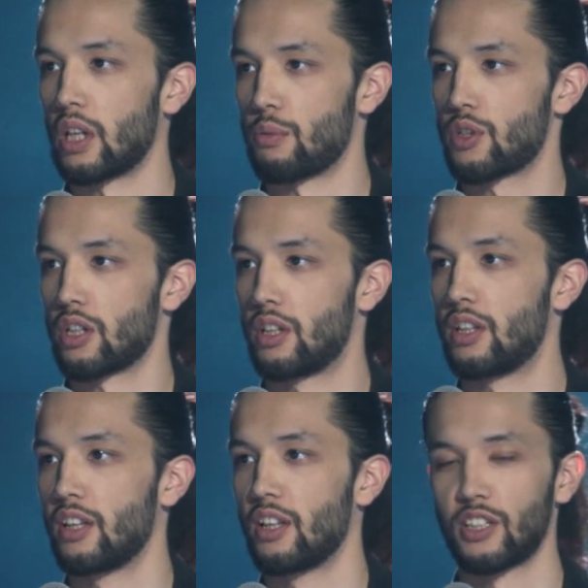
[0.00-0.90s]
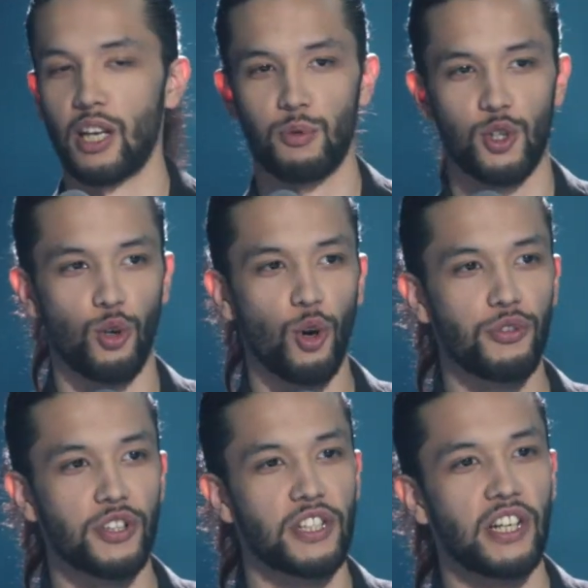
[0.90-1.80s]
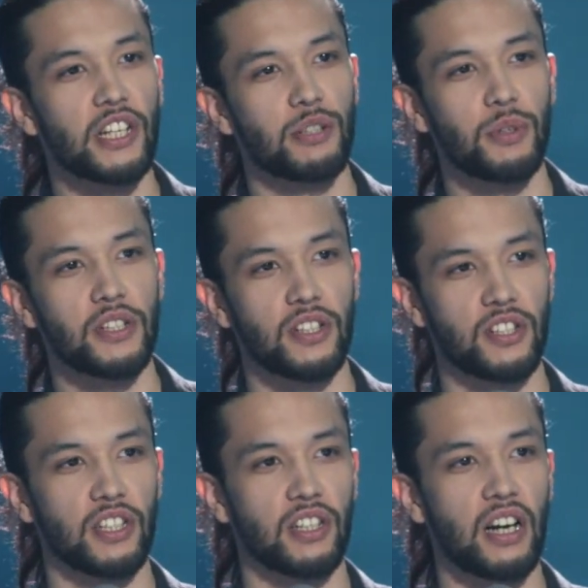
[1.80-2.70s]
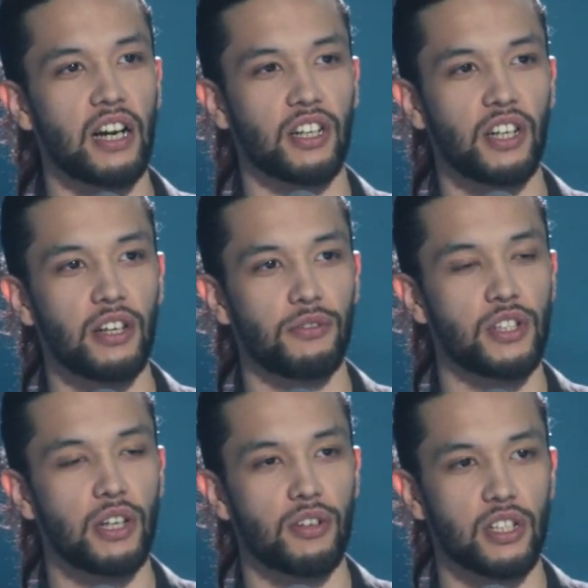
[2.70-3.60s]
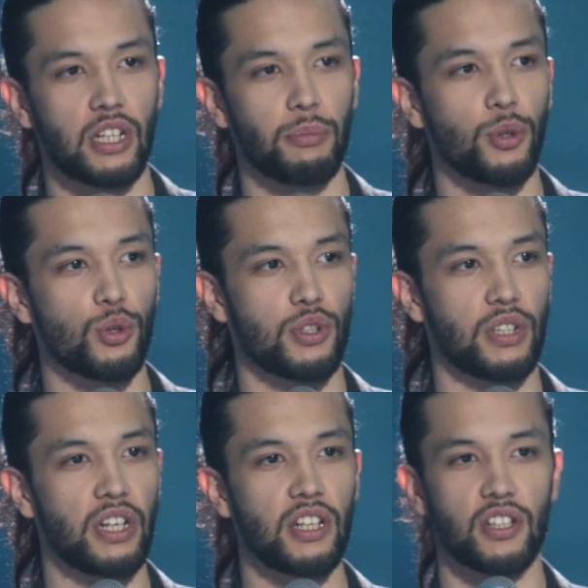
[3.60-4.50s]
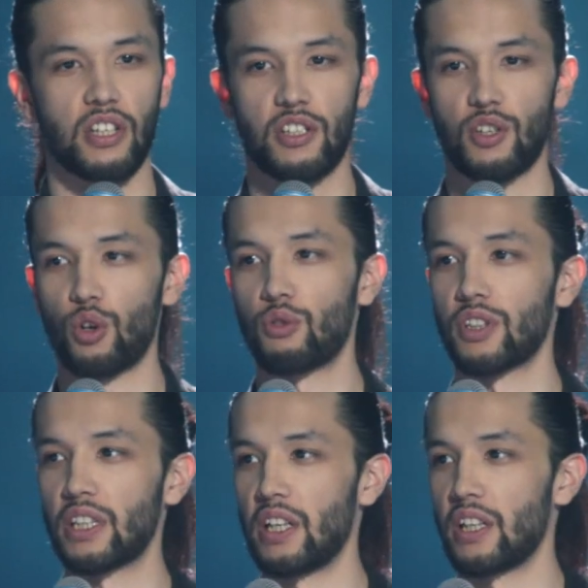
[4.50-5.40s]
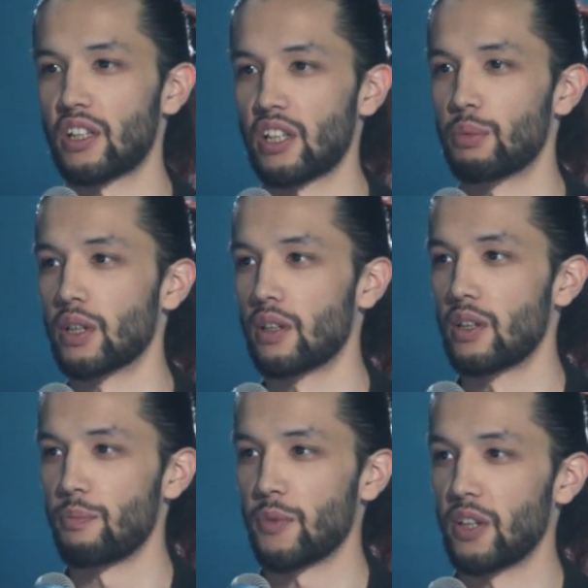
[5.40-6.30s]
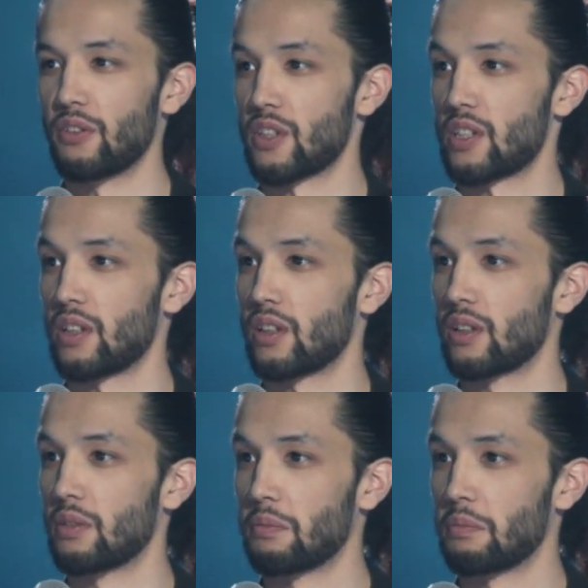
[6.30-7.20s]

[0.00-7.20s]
Там же там же овен, телец, близнецы, рак, лев, дева, скорпион, стрелец, козерог, водолей, рыбы и весы.